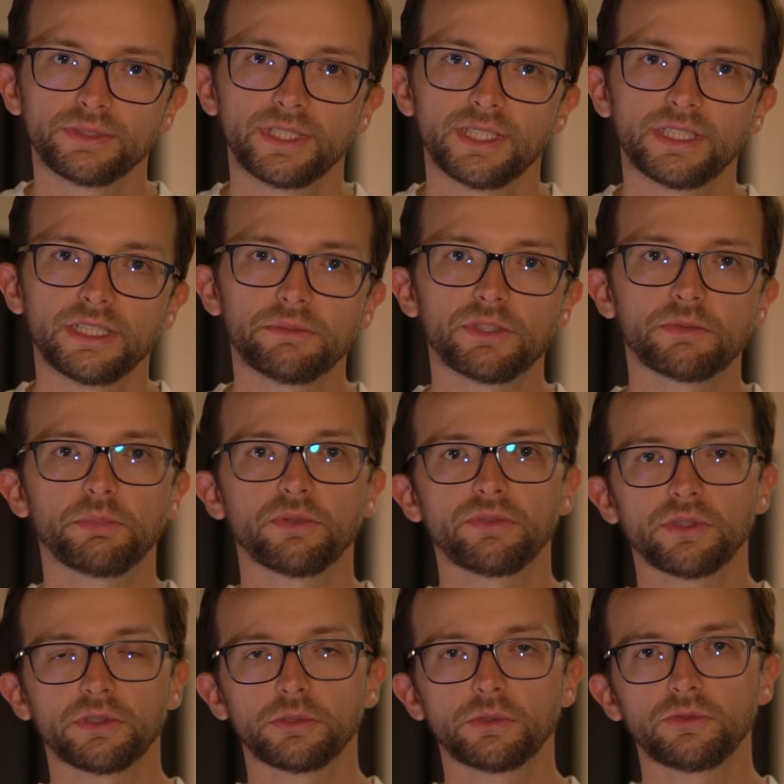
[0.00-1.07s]
Jednym z
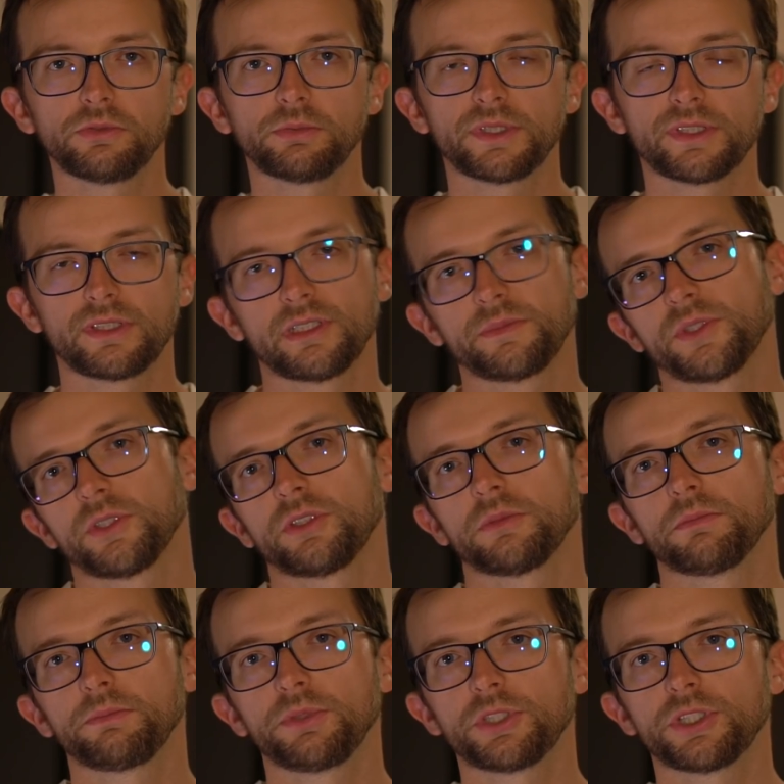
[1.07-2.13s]
powodów, między innymi o
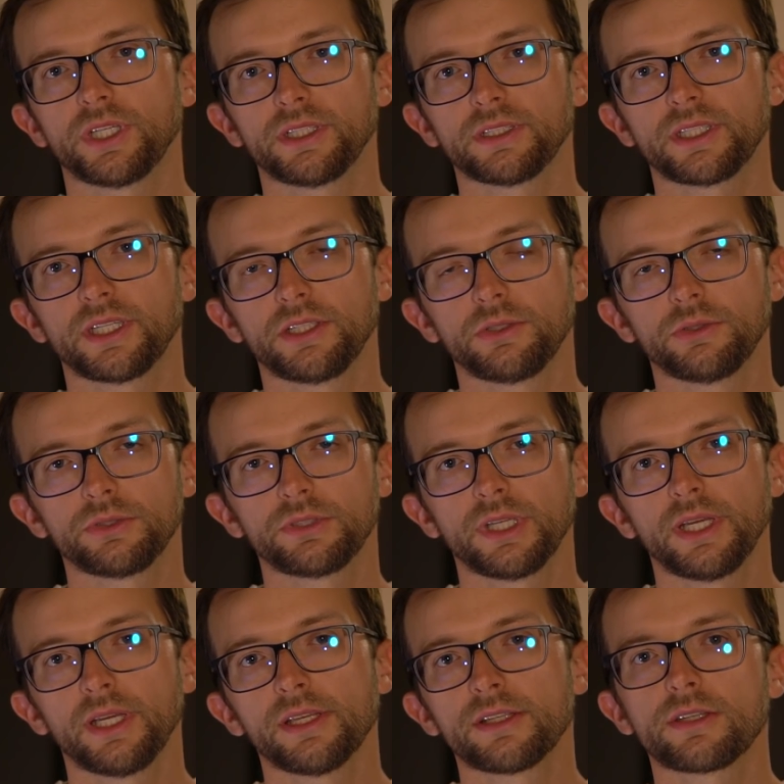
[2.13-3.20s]
tym pisze NK News,
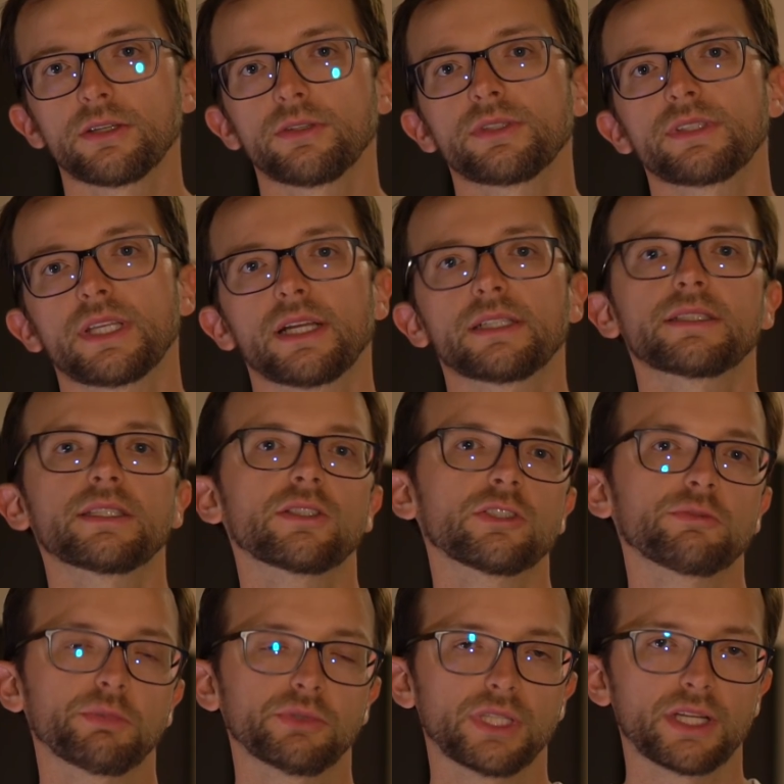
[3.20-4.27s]
są sankcje
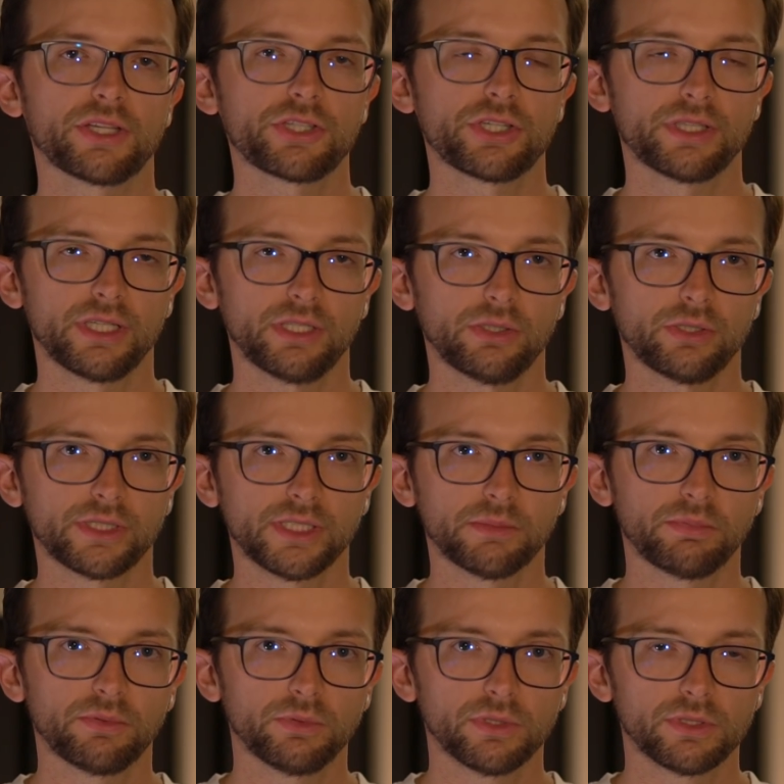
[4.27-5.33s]
gospodarcze na Koreę
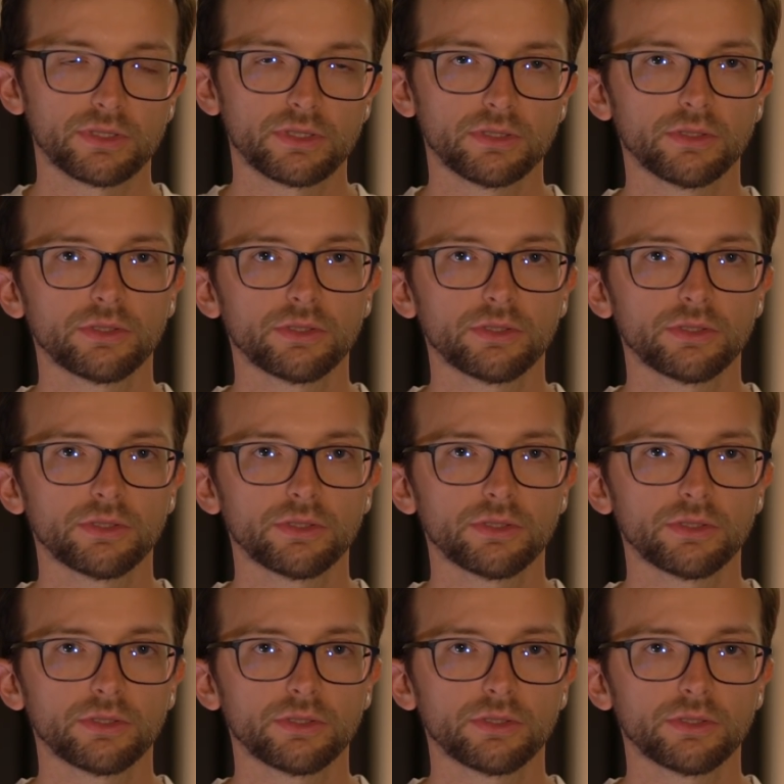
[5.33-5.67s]
Północną.